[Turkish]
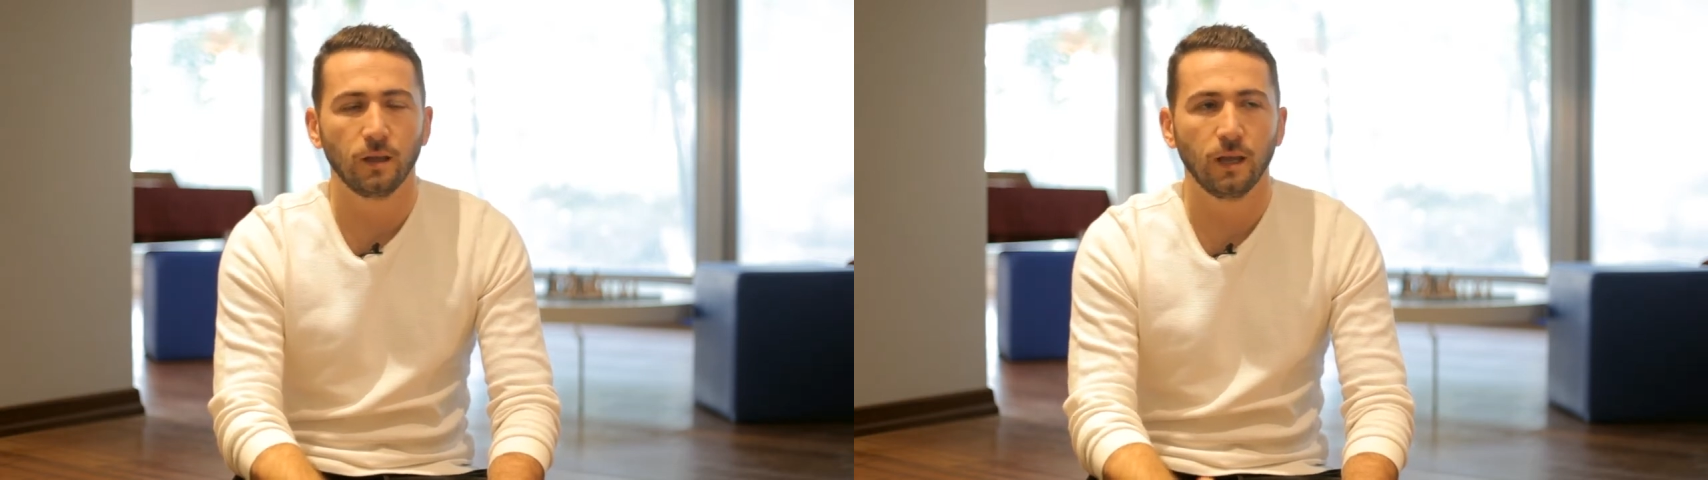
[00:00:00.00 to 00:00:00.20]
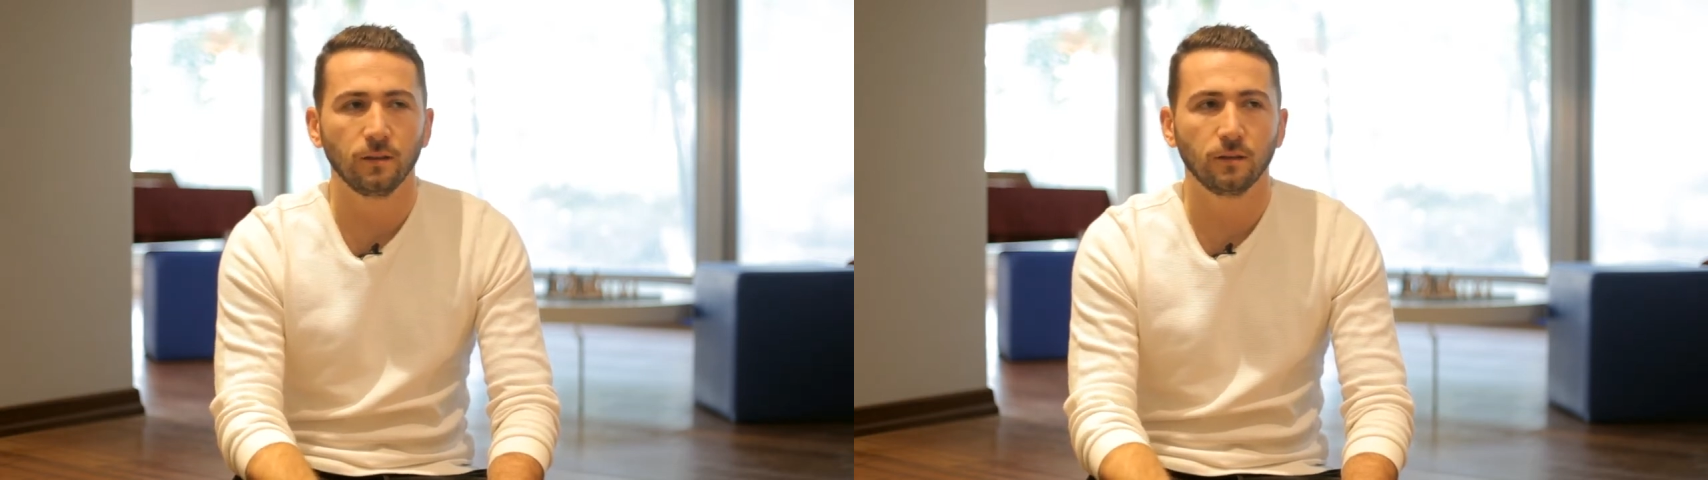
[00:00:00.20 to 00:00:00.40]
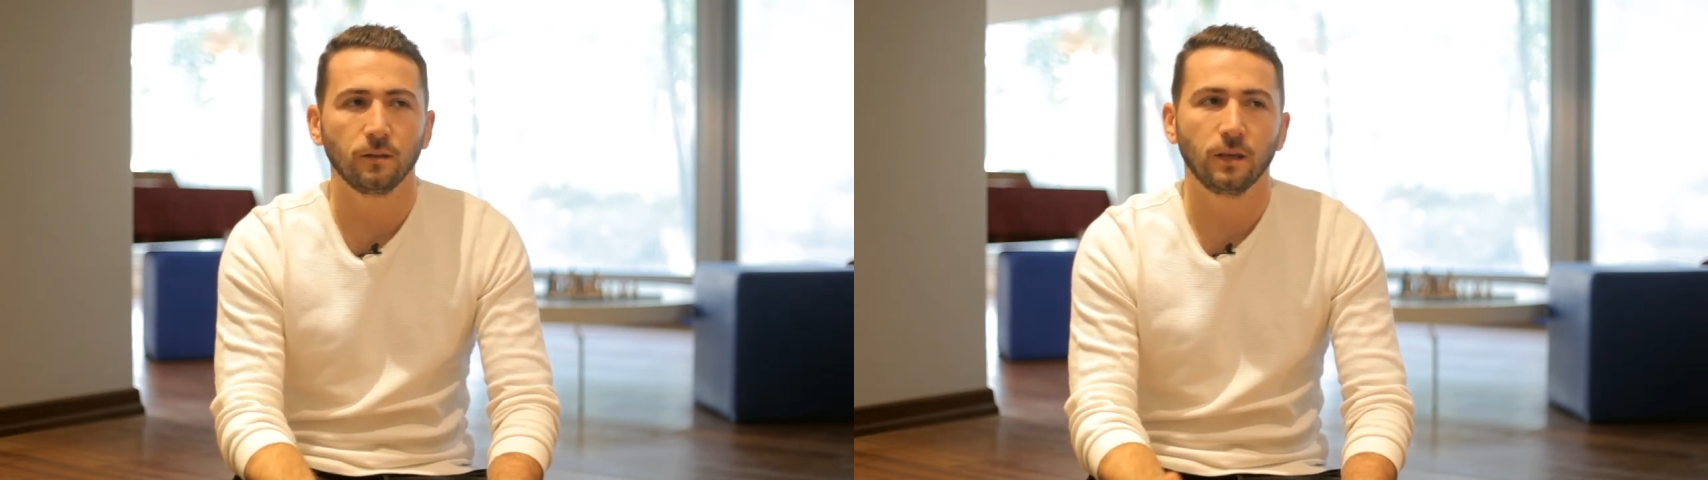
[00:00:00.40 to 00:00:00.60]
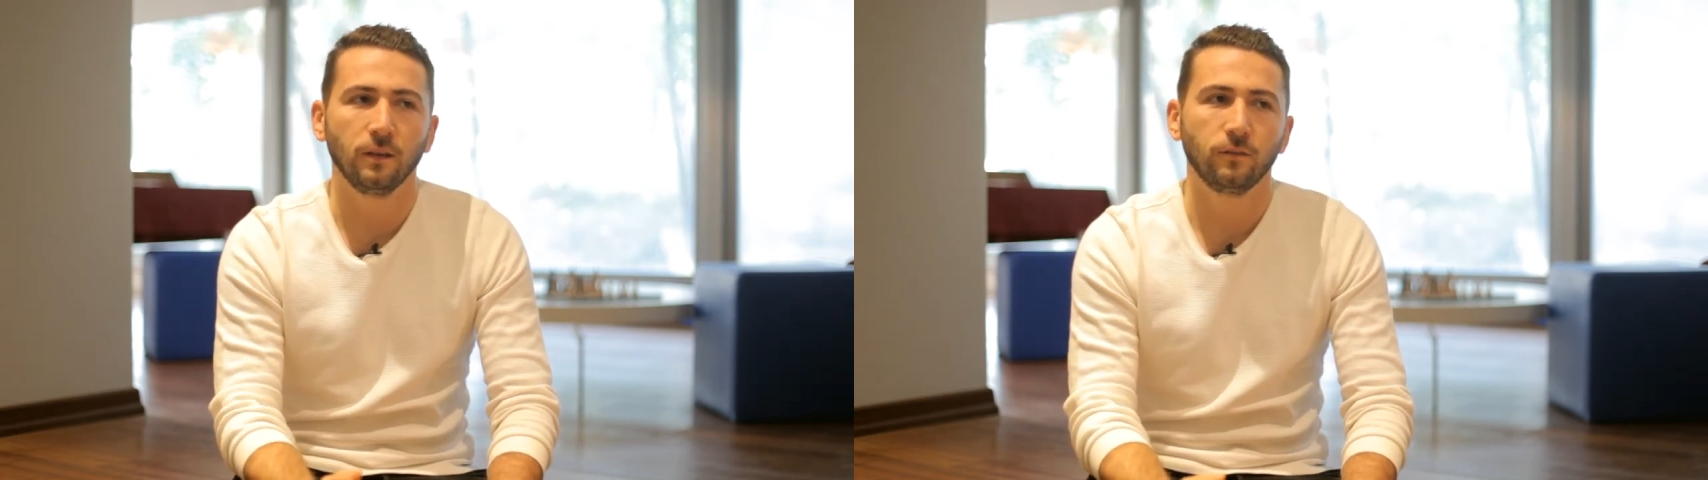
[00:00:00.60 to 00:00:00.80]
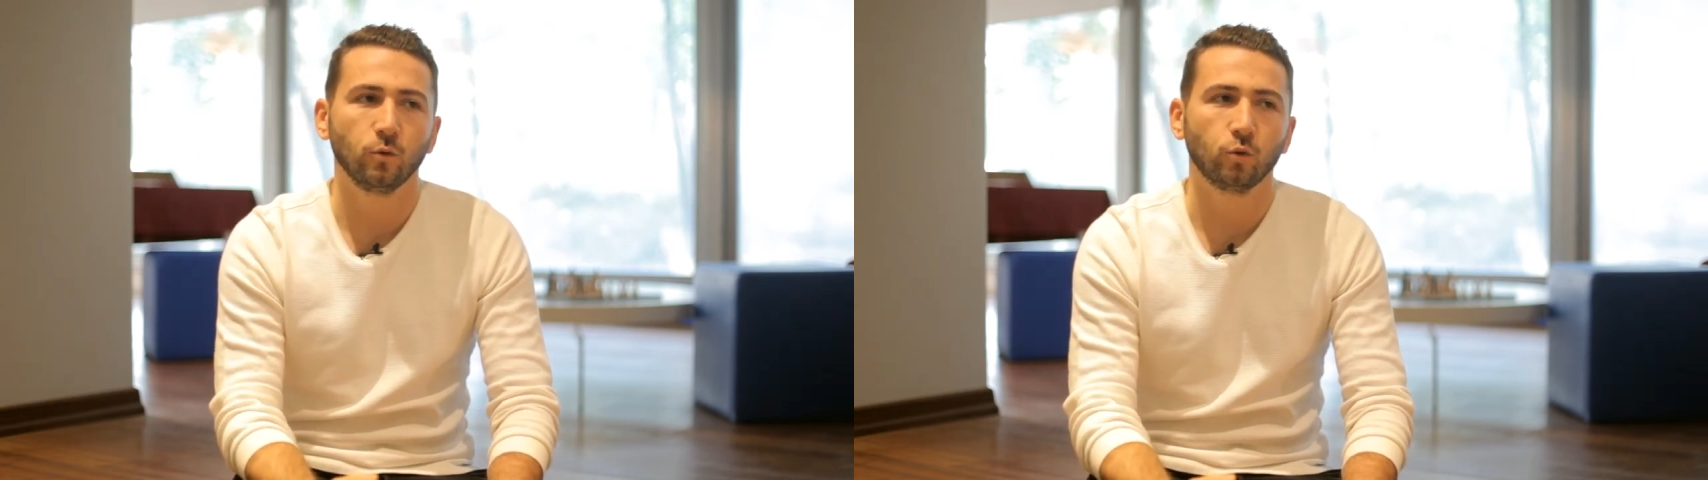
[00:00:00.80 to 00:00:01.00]
En
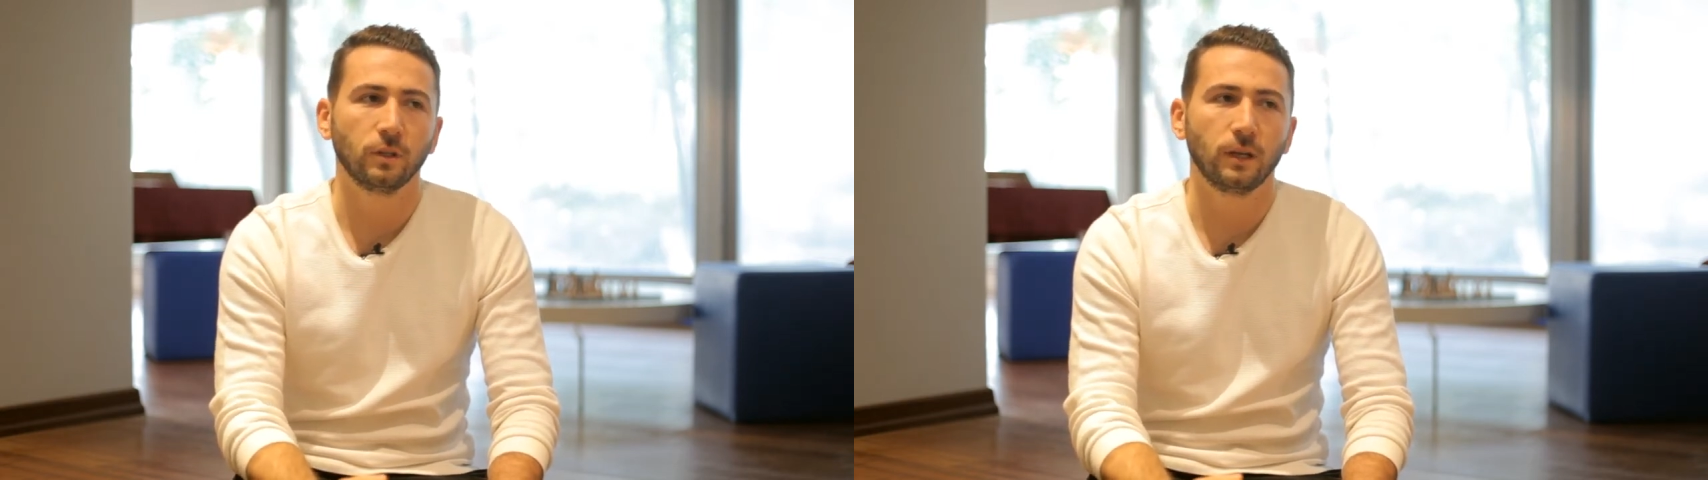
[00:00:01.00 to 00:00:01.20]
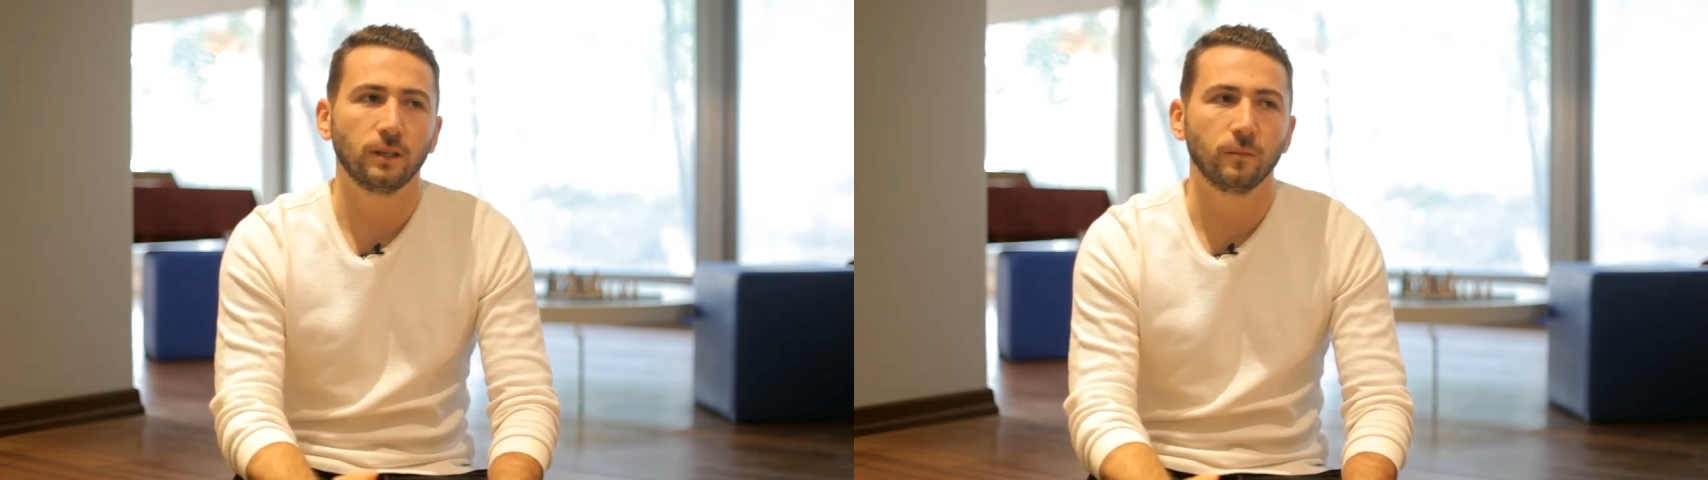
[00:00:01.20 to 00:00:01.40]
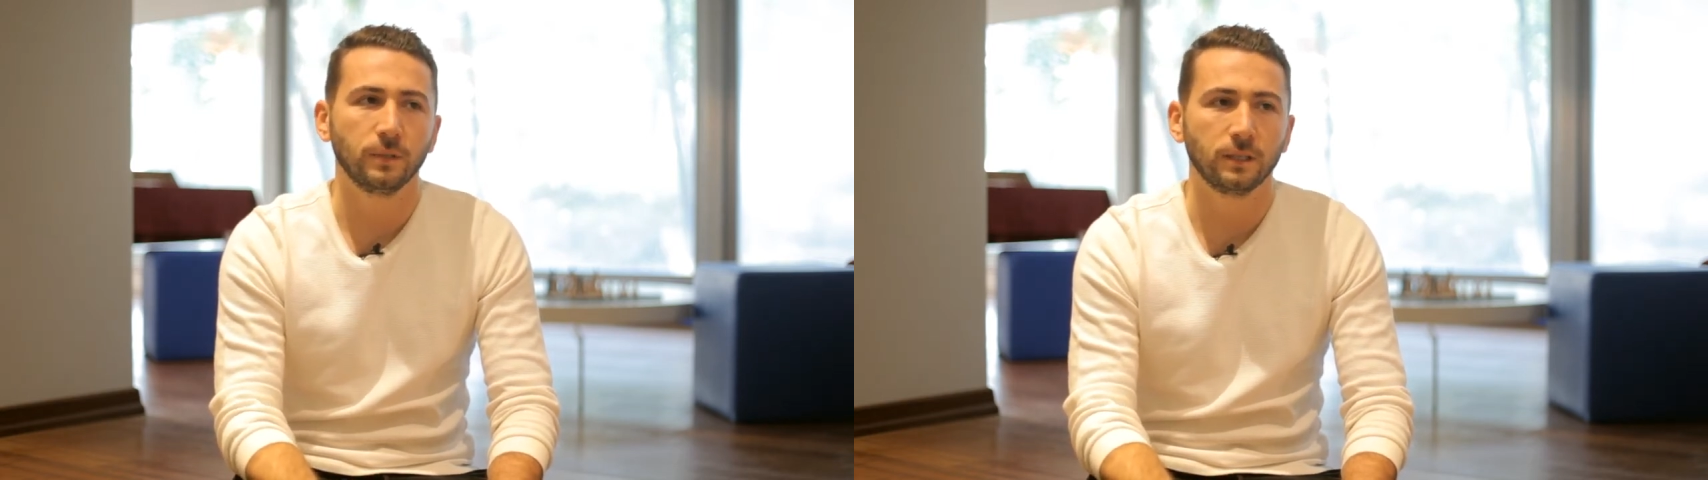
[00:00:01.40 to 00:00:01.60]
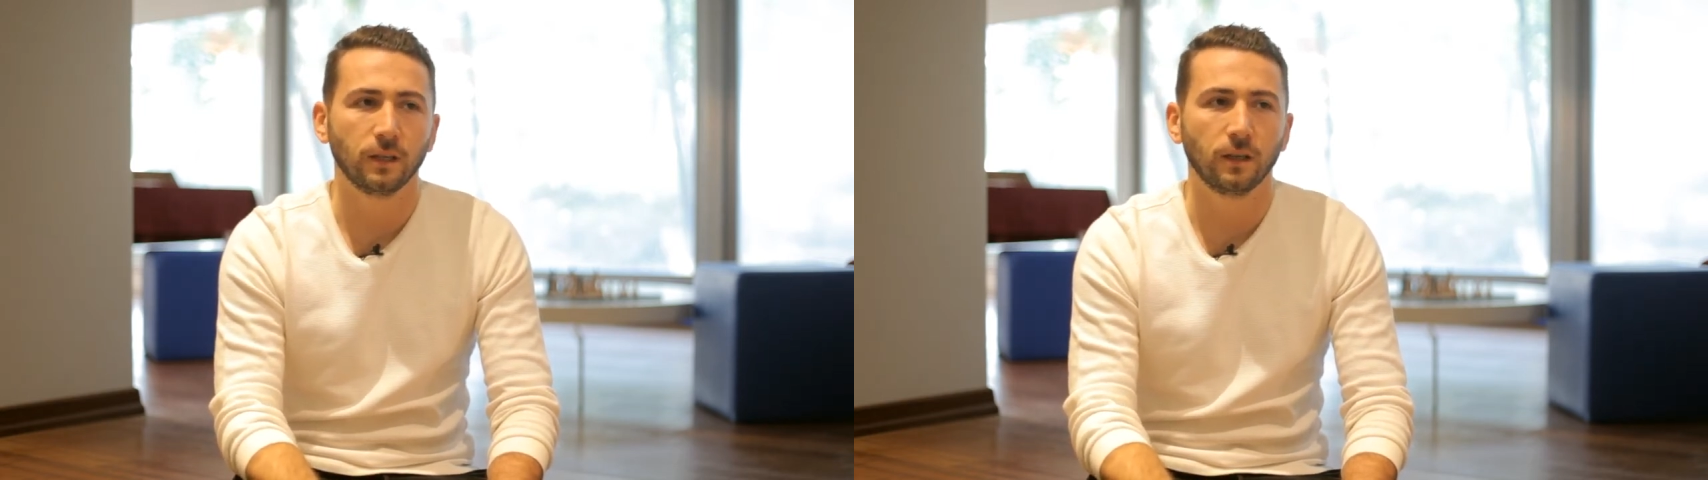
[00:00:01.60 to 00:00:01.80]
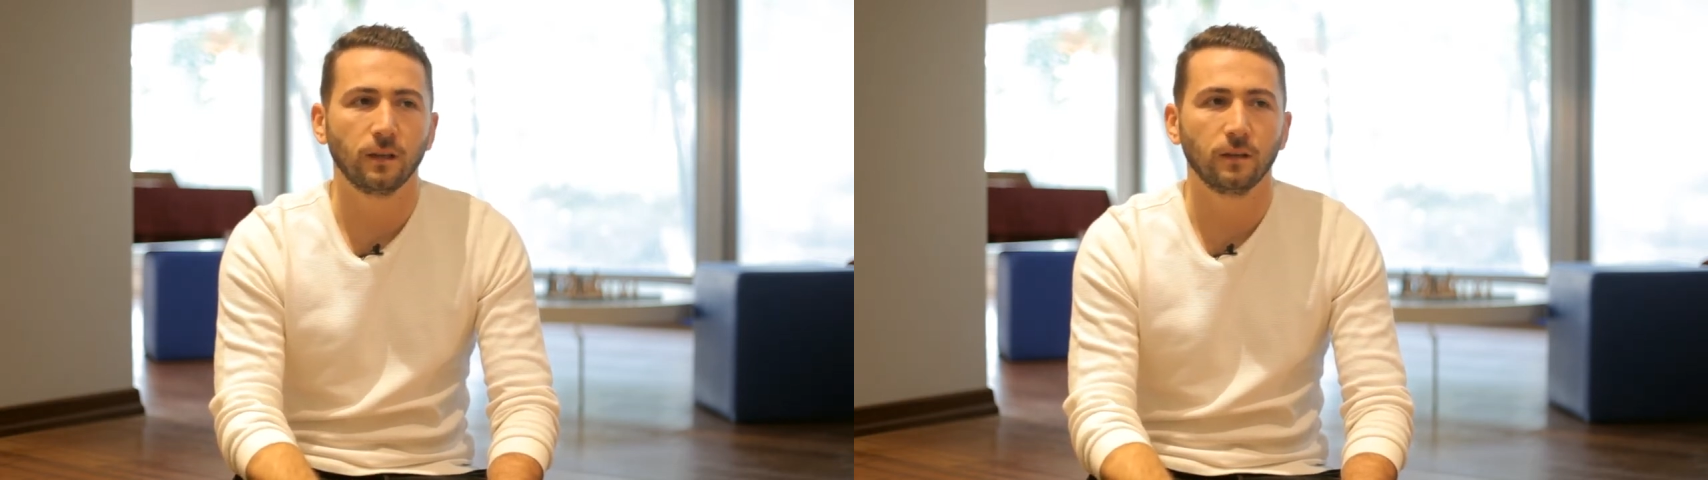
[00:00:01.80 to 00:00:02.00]
keyifli noktalardan biri
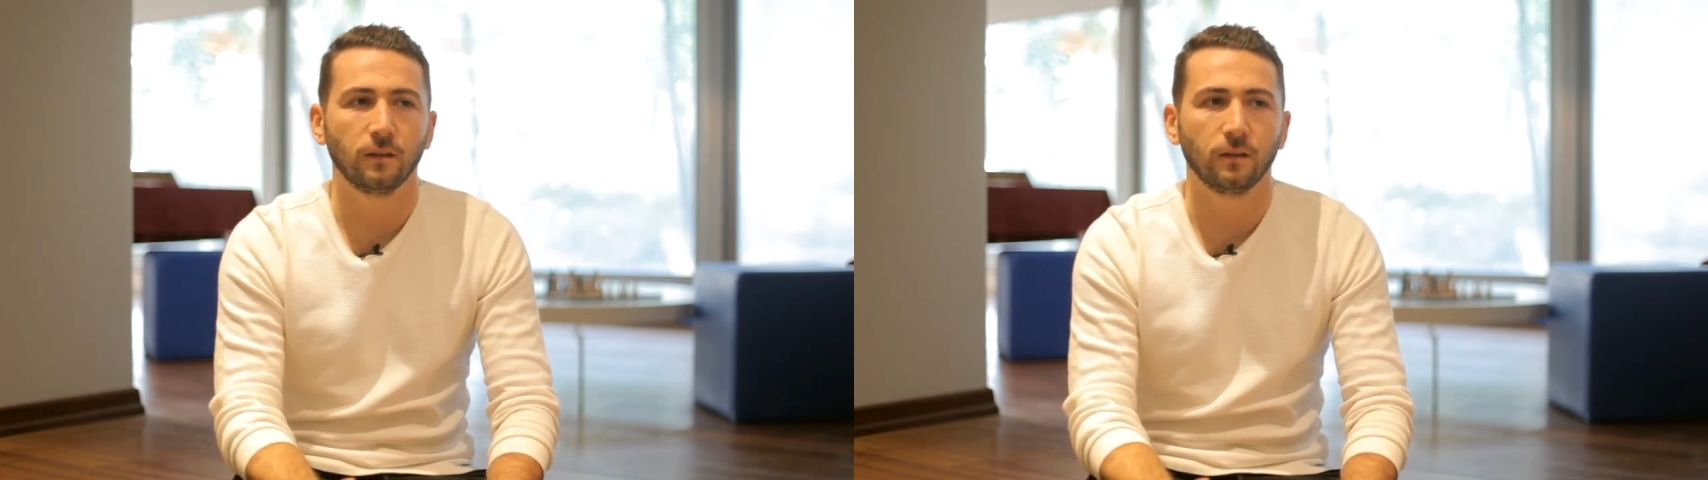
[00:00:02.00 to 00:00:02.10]
de